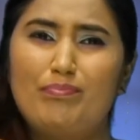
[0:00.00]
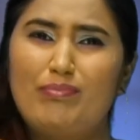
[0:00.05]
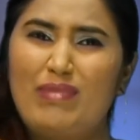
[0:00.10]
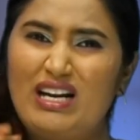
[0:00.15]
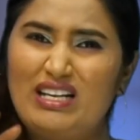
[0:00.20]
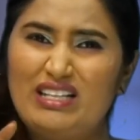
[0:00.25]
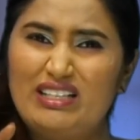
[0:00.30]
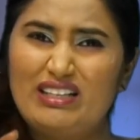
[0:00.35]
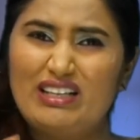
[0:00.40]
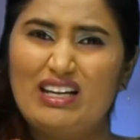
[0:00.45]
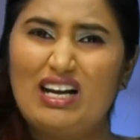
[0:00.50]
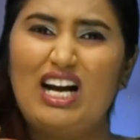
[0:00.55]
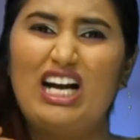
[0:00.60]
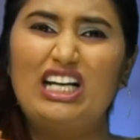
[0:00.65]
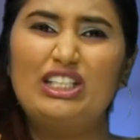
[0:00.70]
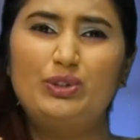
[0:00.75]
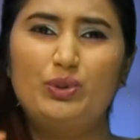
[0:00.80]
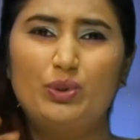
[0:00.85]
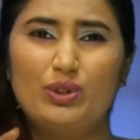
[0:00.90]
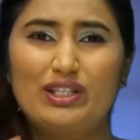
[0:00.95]
మంట
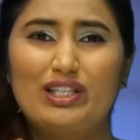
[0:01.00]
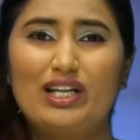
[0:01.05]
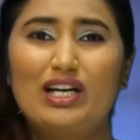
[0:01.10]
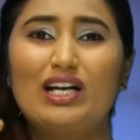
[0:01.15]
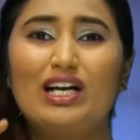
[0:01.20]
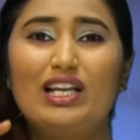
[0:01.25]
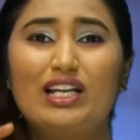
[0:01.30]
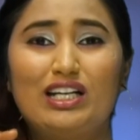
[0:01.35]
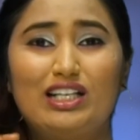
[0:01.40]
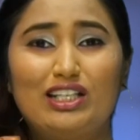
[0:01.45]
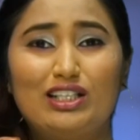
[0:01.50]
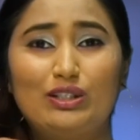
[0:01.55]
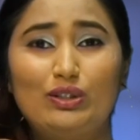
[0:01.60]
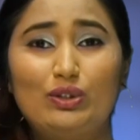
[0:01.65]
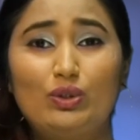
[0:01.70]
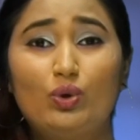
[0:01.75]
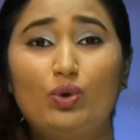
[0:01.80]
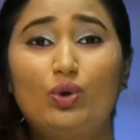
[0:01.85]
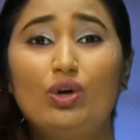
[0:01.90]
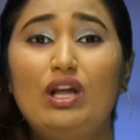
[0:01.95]
దురద
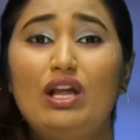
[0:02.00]
కలగటంతో